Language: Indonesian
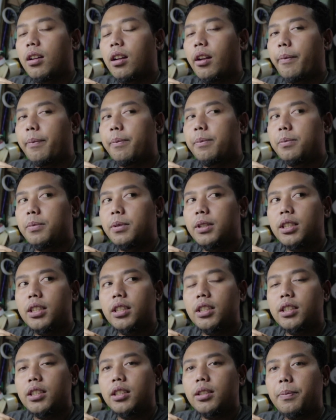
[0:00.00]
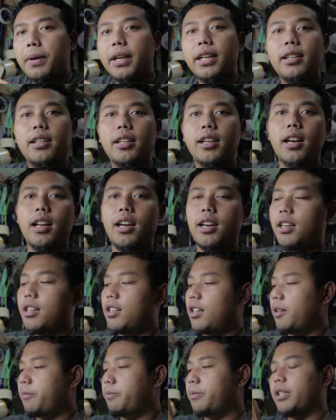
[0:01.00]
lebih pede lah ya,
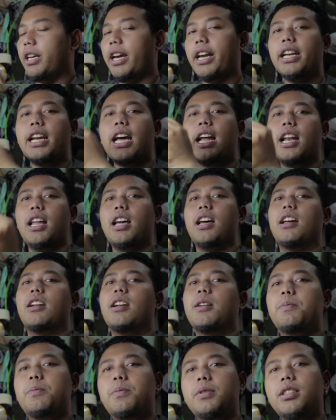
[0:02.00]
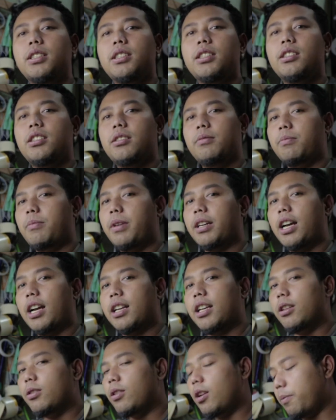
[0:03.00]
lebih enak lah lebih
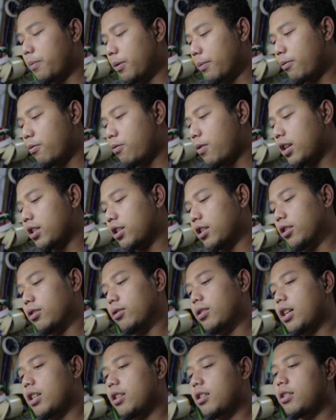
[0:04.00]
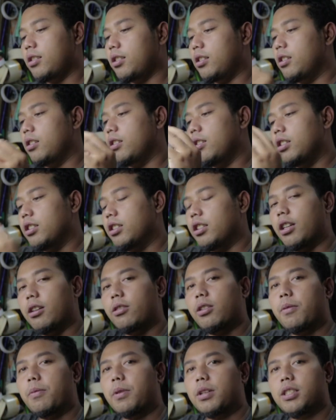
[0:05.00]
megangnya itu lebih puas gitu kan
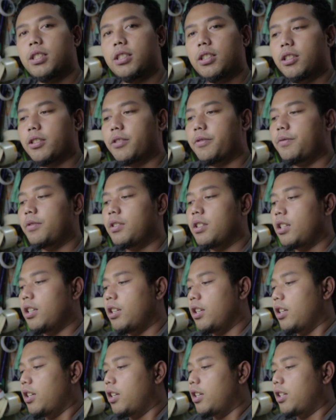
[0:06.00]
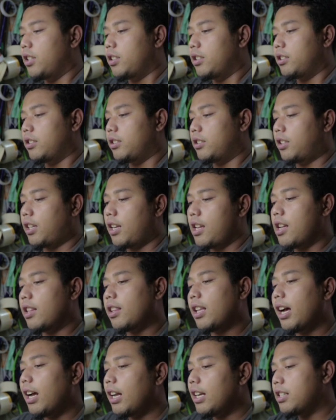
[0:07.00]
dia udah bersih
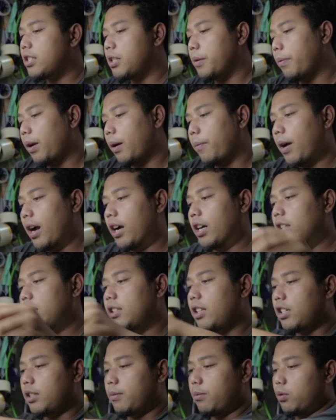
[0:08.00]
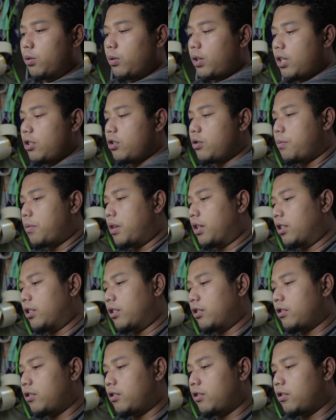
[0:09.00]
ternyata simple banget yang dibutuhkan cuman